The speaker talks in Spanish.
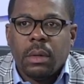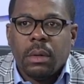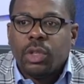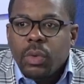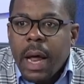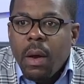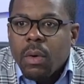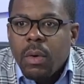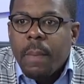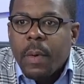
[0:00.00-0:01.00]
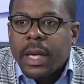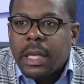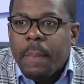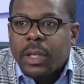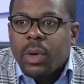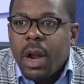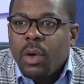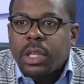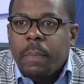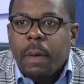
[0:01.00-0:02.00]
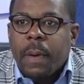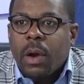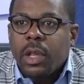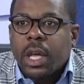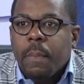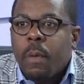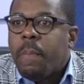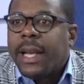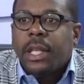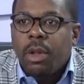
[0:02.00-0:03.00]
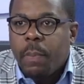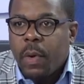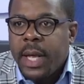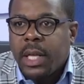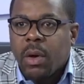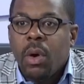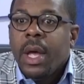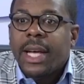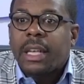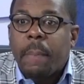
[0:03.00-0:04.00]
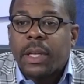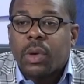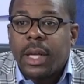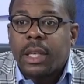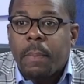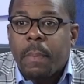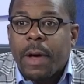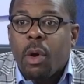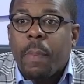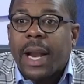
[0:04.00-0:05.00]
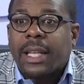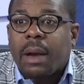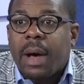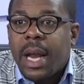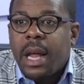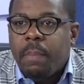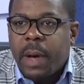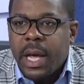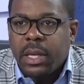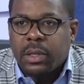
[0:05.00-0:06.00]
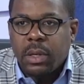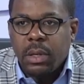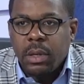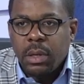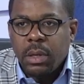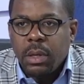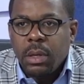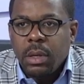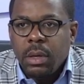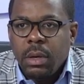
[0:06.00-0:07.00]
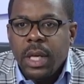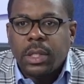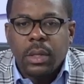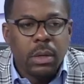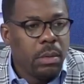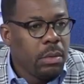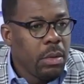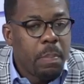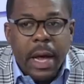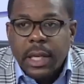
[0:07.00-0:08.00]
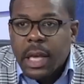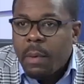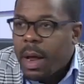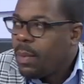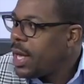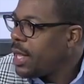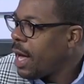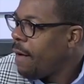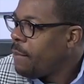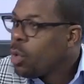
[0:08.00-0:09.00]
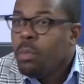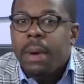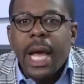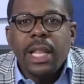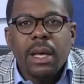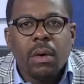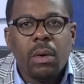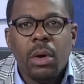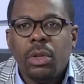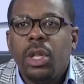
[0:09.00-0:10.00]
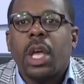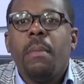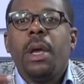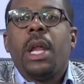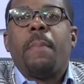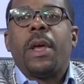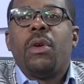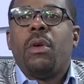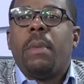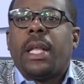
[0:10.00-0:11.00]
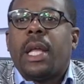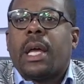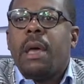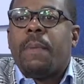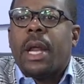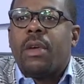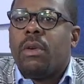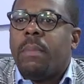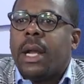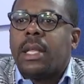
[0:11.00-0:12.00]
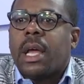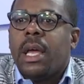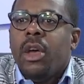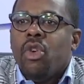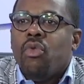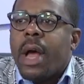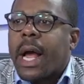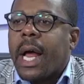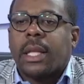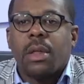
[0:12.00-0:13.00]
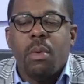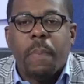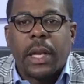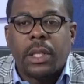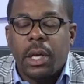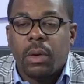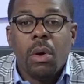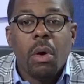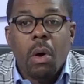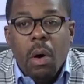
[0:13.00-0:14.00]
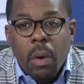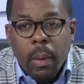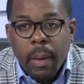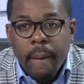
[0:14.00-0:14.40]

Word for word: Es una locura porque esa persona no se preparó de que fue un partido político. Esa persona se preparó para trabajarle al país. Para salvar vidas. Para salvar vidas. Un médico. Dice, que mira, para yo nombrarte aquí, para yo nombrarte aquí, una carta de un partido. Ojo,